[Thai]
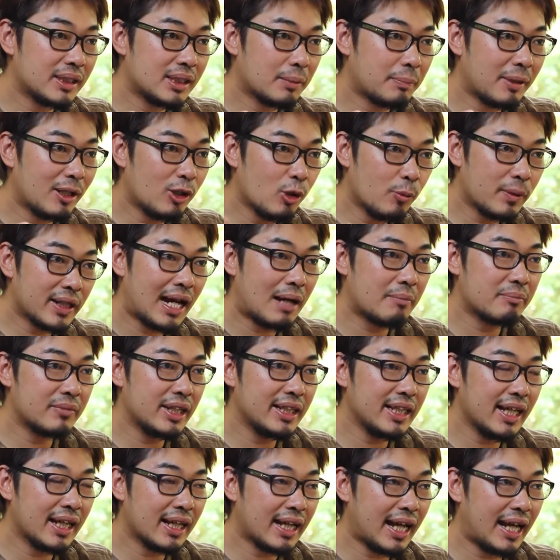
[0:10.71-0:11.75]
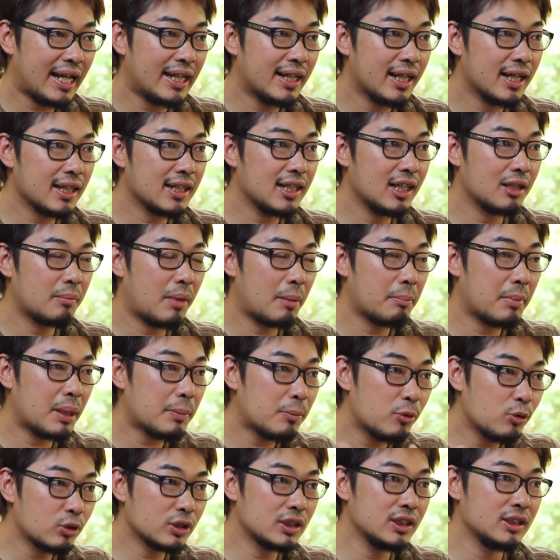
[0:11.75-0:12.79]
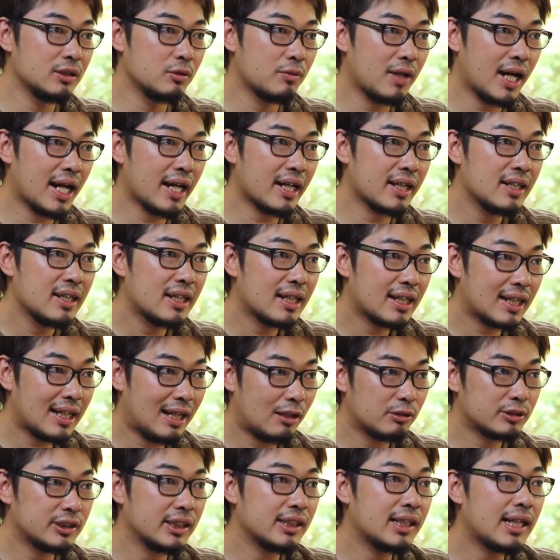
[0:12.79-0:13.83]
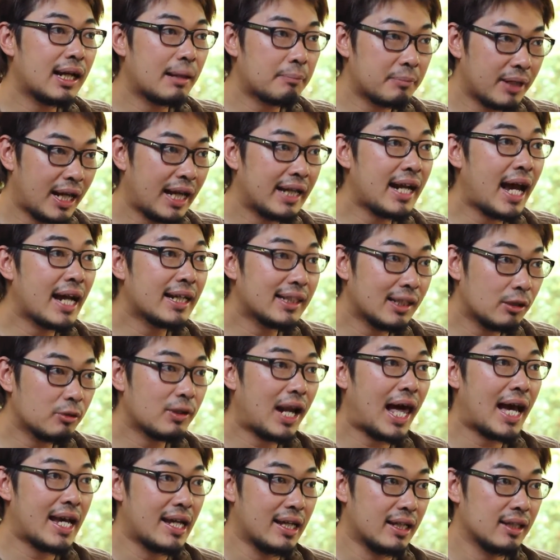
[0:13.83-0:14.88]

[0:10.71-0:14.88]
จะเป็นรูปธรรมได้ยังไงถ้าเกิดมันไม่พูดถึงว่าเขาจะได้รับรายได้เท่าไหร่